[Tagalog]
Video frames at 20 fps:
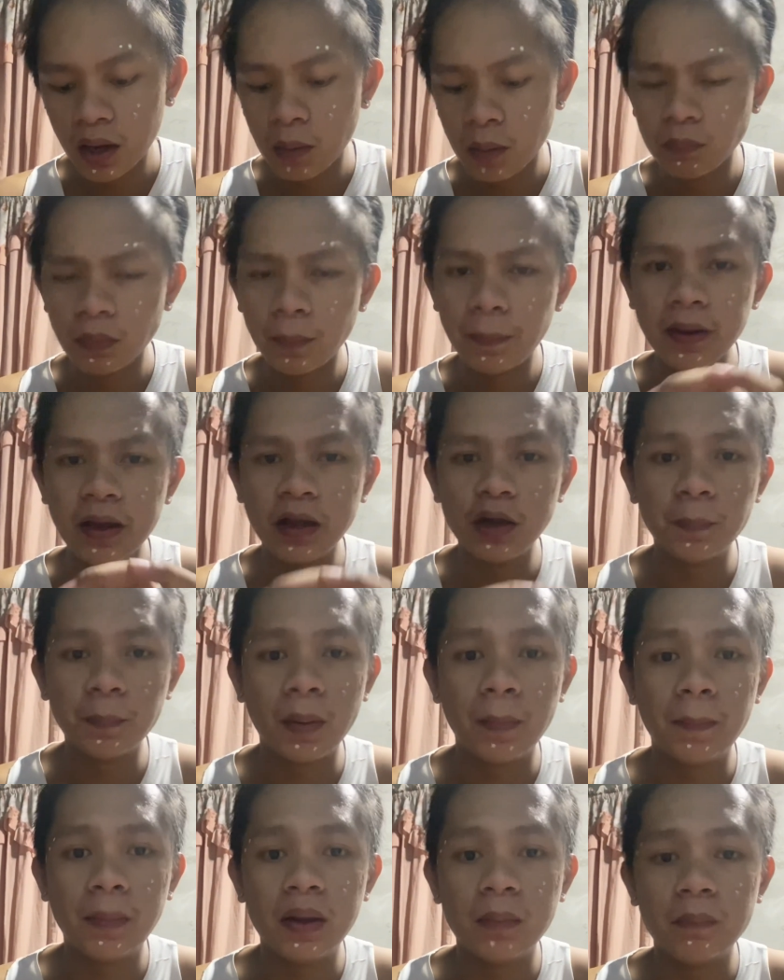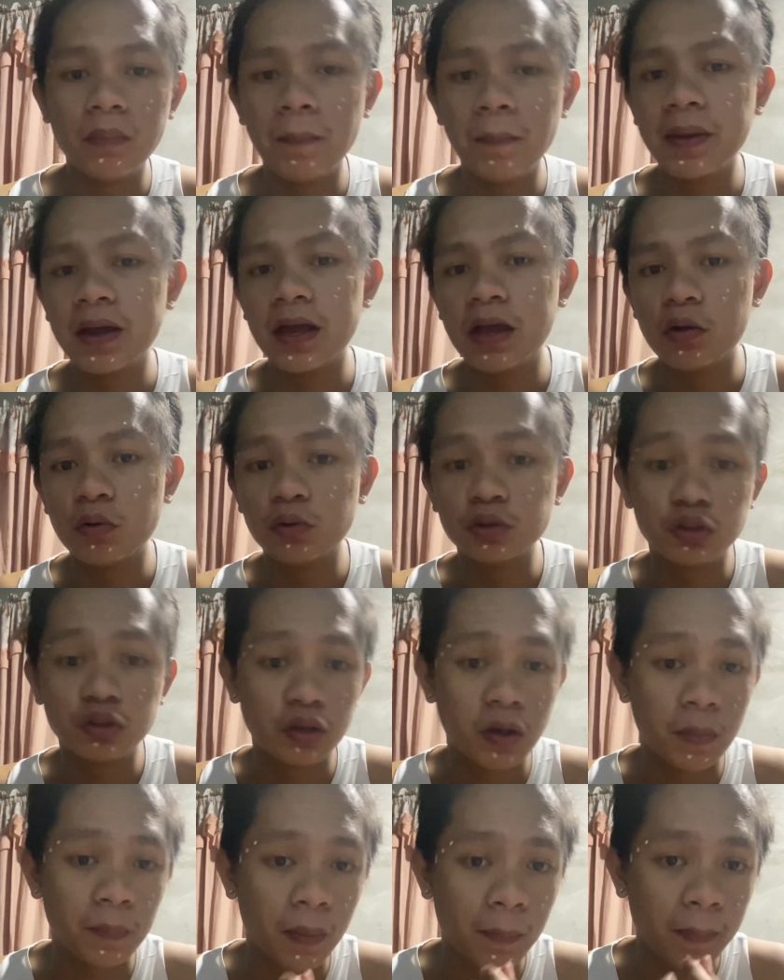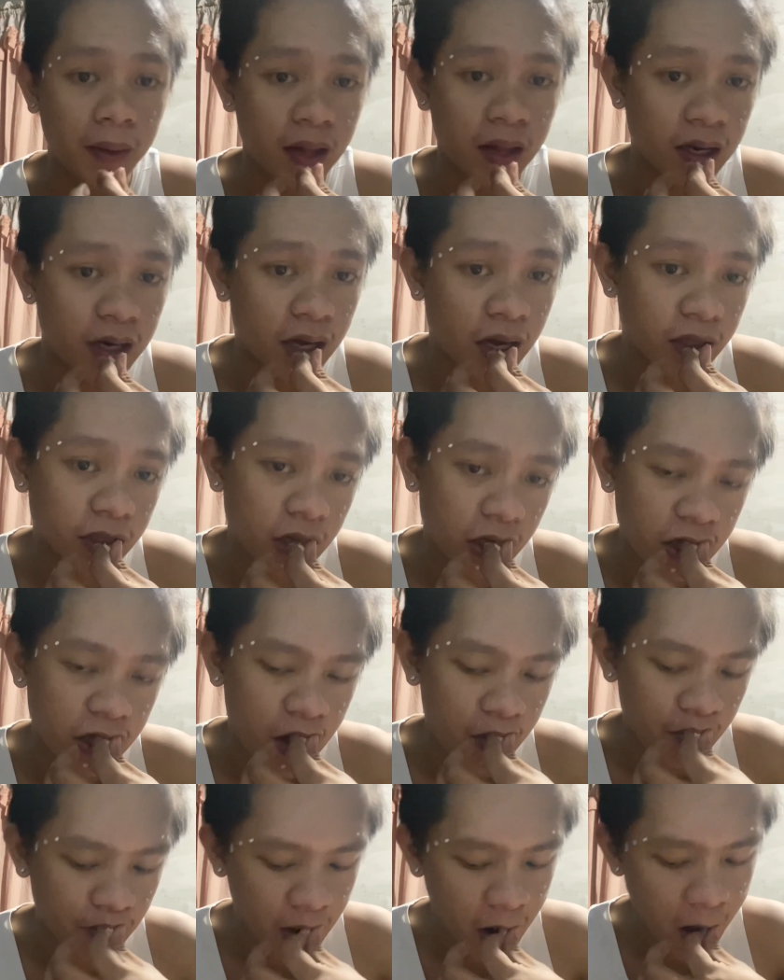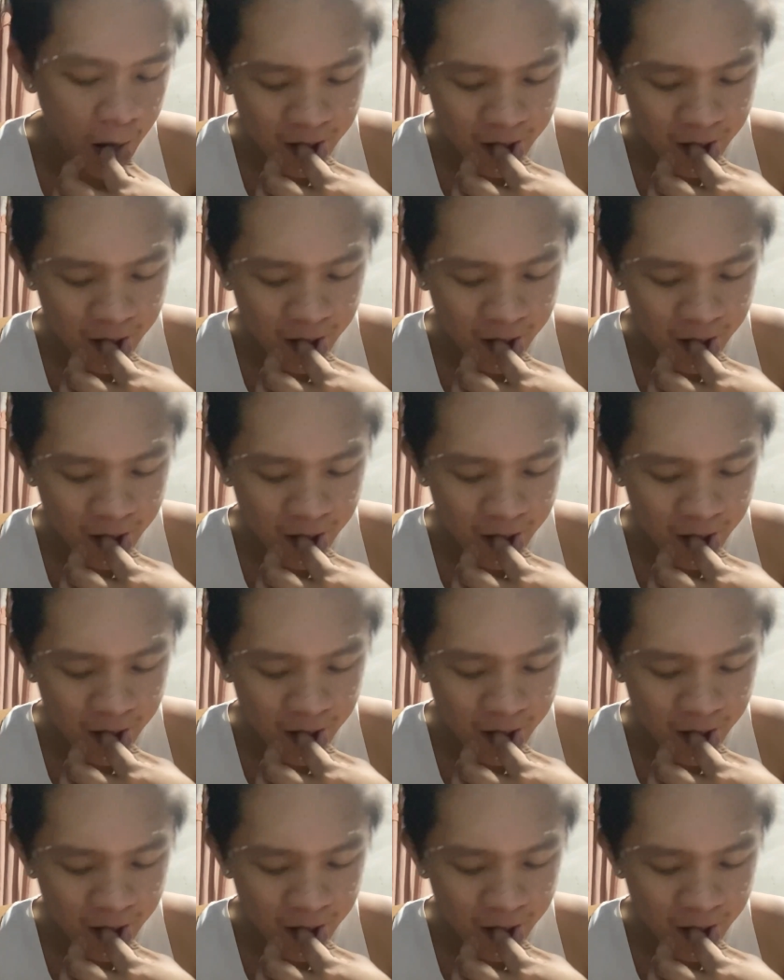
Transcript: mabigay yung, pamilya, mabigay yung gusto ng pamilya natin, siyempre.